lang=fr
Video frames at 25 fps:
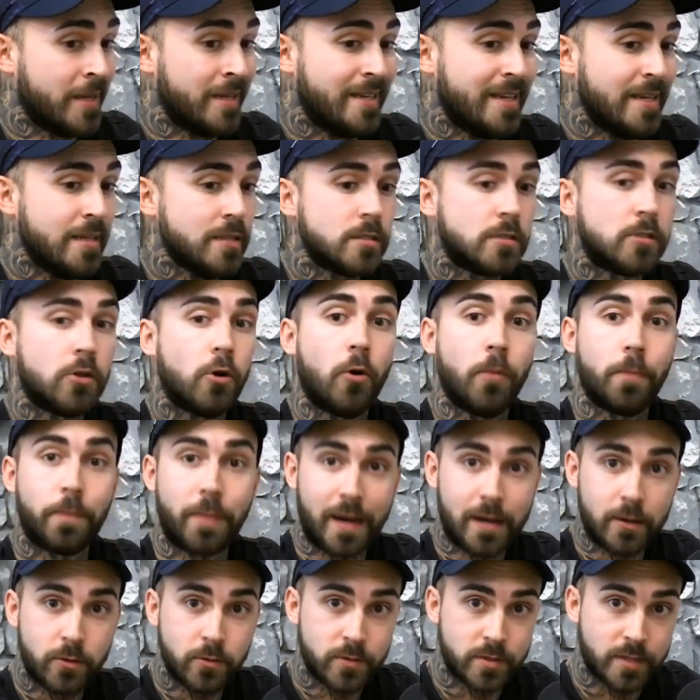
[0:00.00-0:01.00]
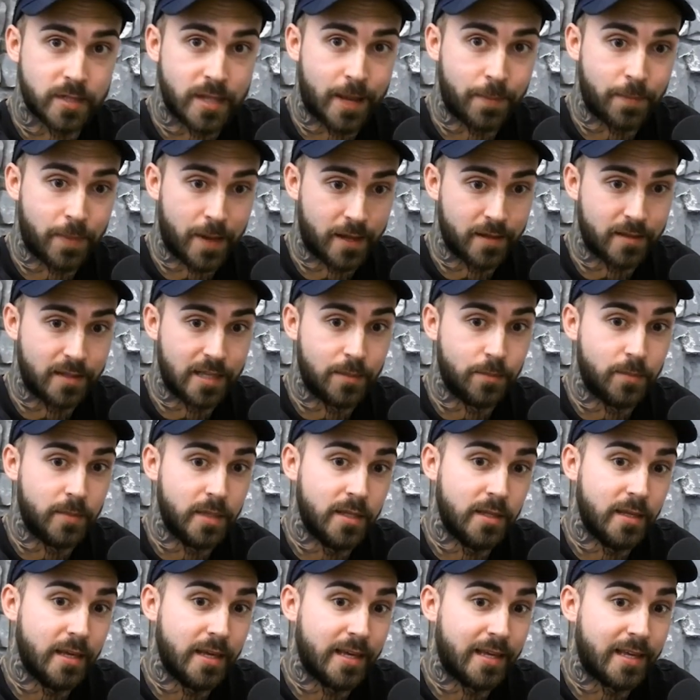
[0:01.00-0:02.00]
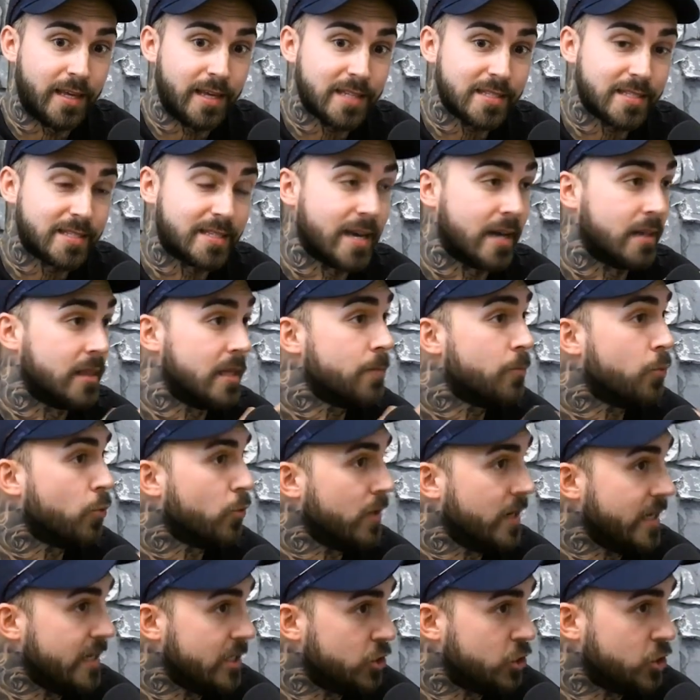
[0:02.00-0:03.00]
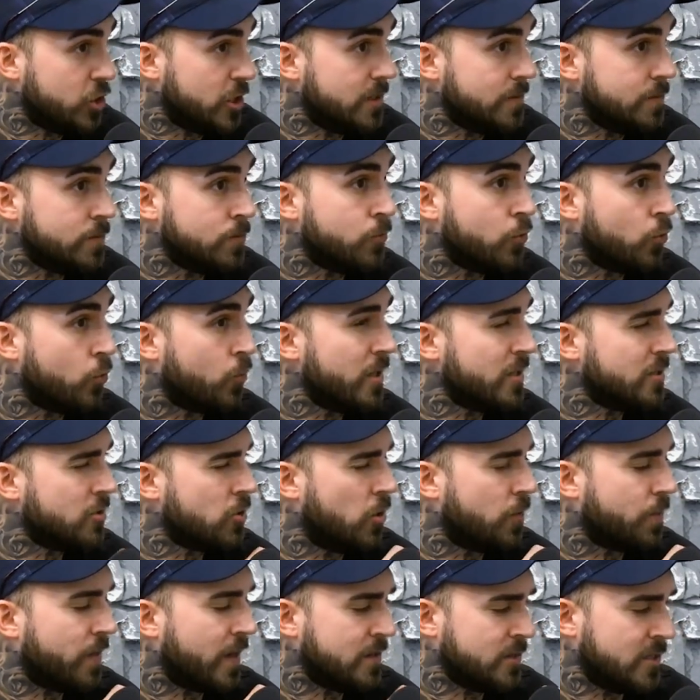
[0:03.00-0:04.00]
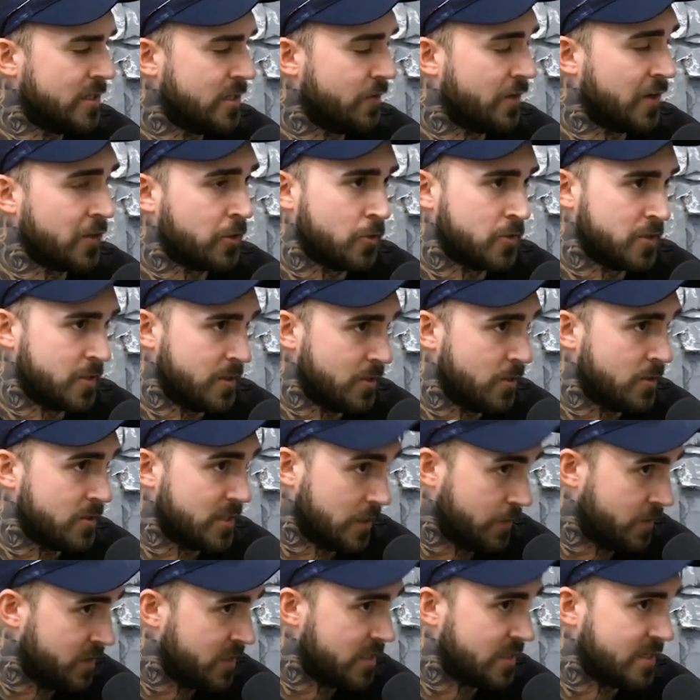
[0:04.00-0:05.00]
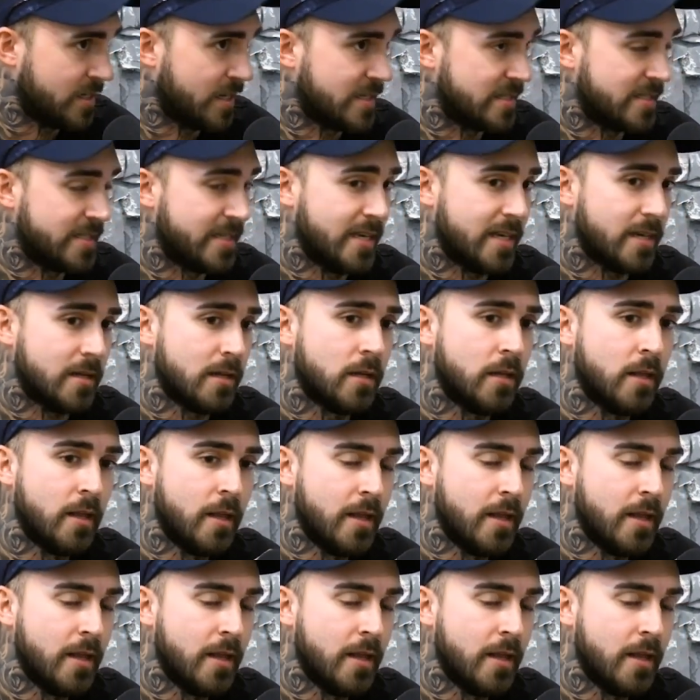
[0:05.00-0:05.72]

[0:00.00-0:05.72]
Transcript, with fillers: qu'est-ce qu'on pense de la pandémie et qu'est-ce qu'il y en est pour les gyms, pourquoi est-ce qu'on pense que ça devrait être un, service essentiel.